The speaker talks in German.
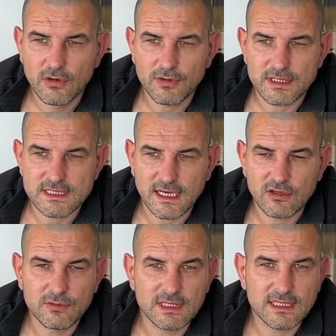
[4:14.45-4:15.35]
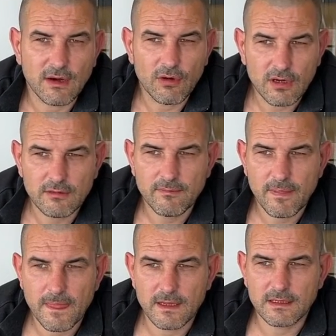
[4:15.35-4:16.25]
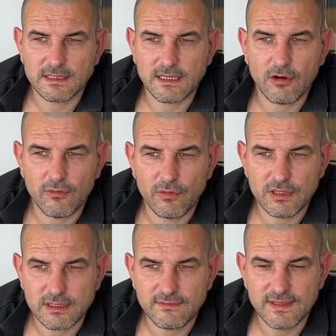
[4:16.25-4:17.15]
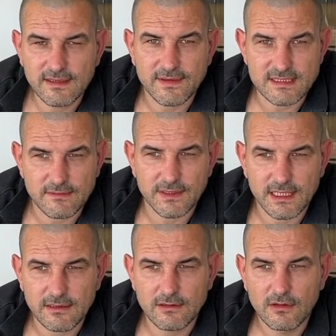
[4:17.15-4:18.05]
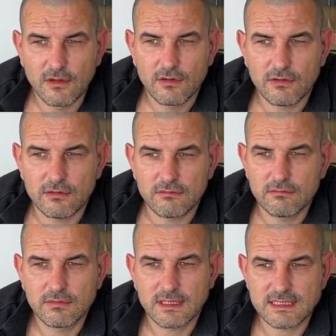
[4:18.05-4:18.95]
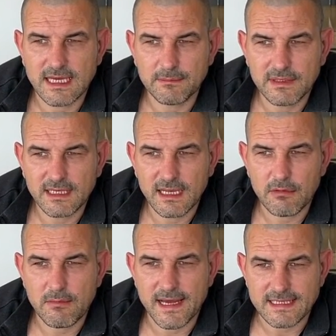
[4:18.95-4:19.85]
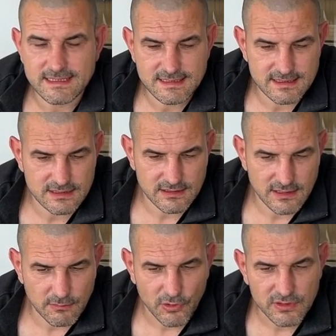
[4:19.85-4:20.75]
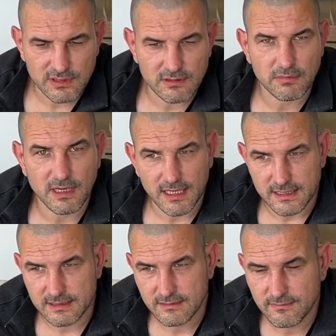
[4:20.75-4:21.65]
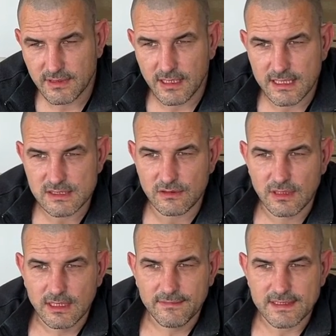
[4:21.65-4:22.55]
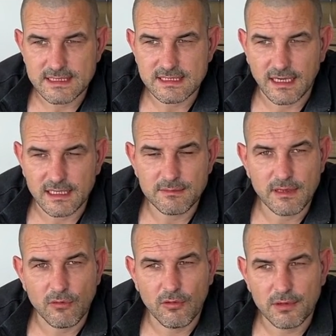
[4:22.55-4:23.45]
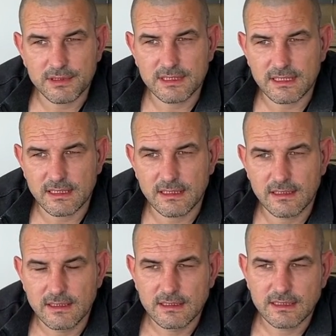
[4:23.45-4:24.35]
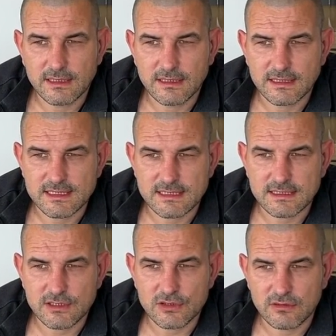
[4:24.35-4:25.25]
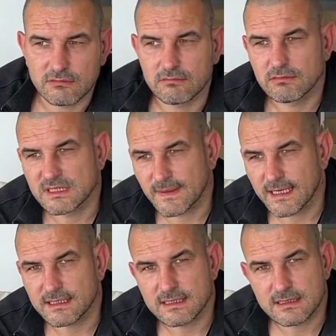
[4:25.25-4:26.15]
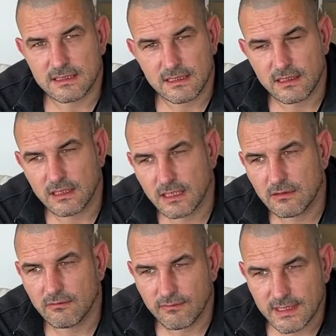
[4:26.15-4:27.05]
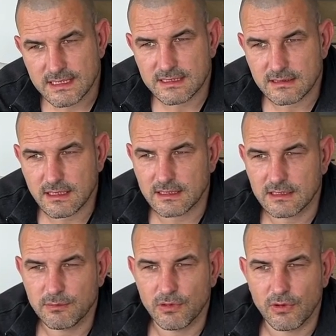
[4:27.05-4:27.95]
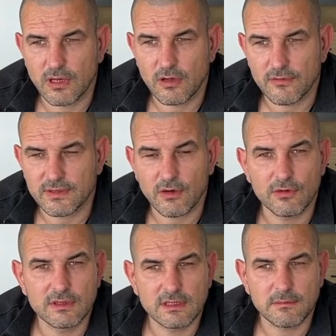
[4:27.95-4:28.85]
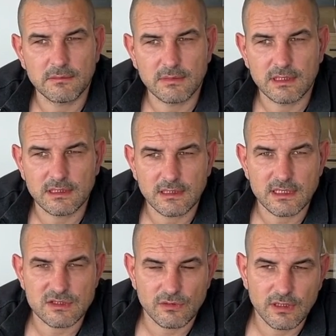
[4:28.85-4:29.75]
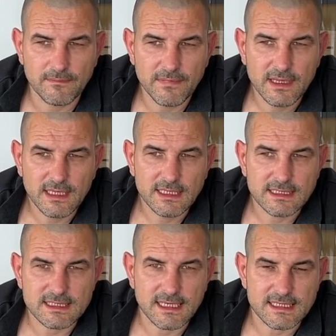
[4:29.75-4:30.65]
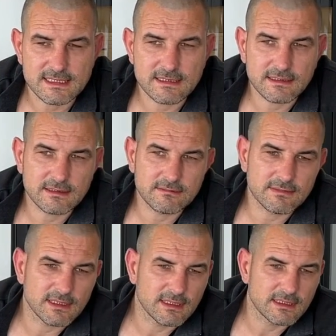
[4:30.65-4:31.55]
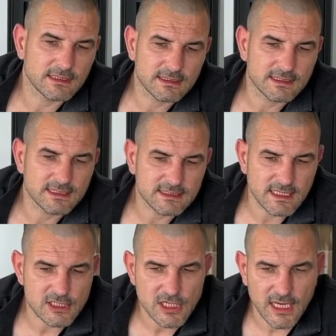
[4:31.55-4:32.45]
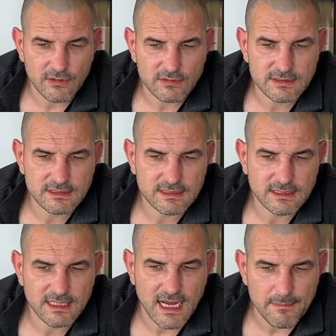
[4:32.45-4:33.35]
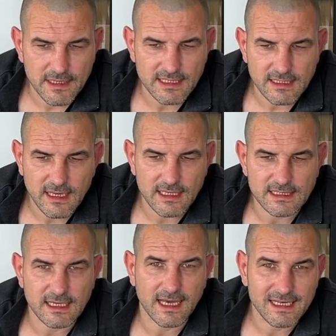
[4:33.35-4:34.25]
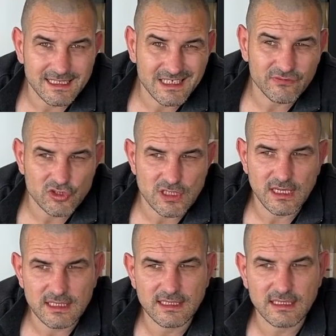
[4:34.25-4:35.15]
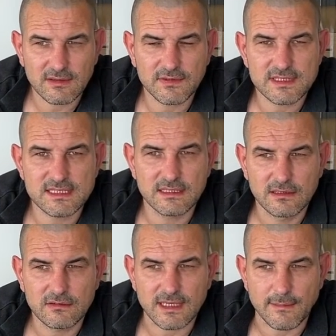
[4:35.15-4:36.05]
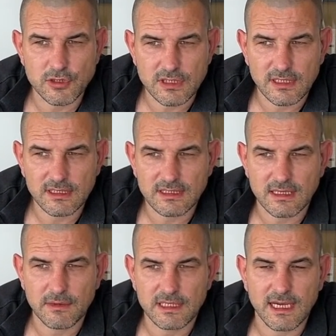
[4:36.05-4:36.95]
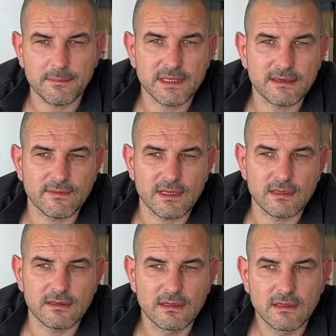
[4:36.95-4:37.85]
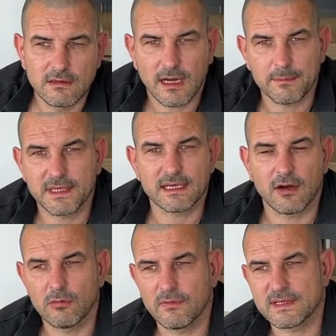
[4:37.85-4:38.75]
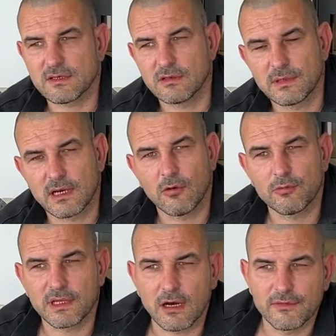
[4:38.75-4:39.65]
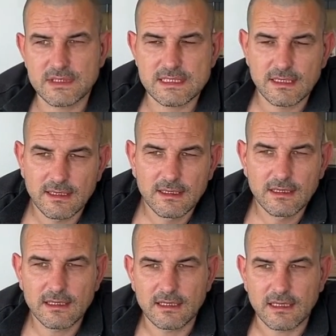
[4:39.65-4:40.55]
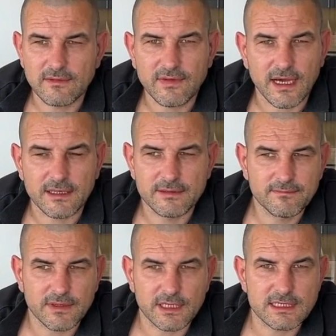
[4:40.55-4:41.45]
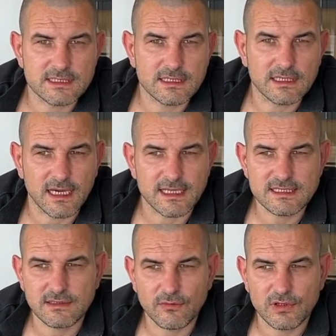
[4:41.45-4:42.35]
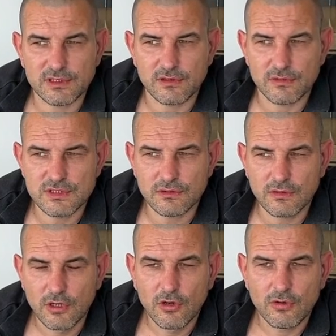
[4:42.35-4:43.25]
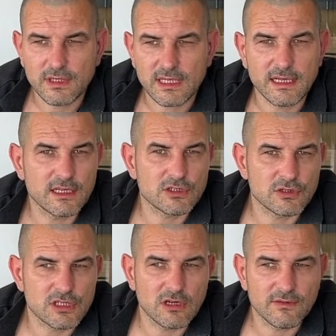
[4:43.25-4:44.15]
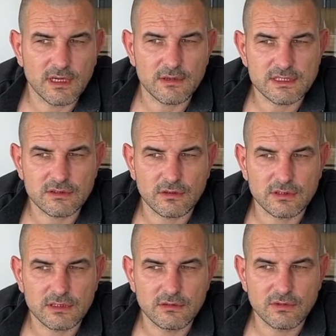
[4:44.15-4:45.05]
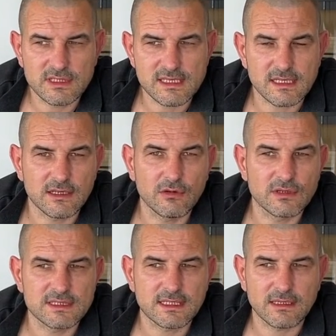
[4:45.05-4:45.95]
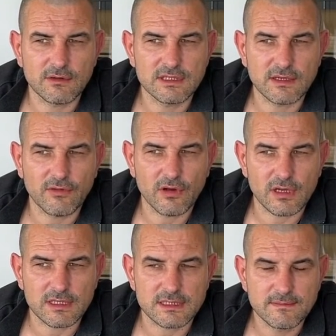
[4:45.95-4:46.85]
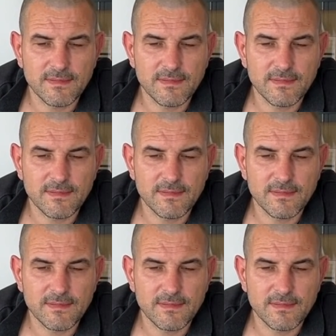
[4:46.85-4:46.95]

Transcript: Und das kann über die Dauer äh, dann auch wirklich viel Wasser werden und das hat man dann aber meistens in dem unteren Bereich. Ja, also das ist gar nicht mehr im oberen Drittel, äh, das ist dann schon zweites Drittel, wenn es richtig blöde läuft, auch unten im, äh, in der Sohle. Das heißt, äh, diese Erscheinung kann man dann eigentlich relativ schnell identifizieren und abstellen, indem man die Abdeckwelle, Abdeckhaube, was auch immer da oben drauf ist, entfernt. das ist dann die einzige wirkliche Lösung und dann kann der Schornstein auch wieder austrocknen und eine Sanierung ist dann auch nicht erforderlich.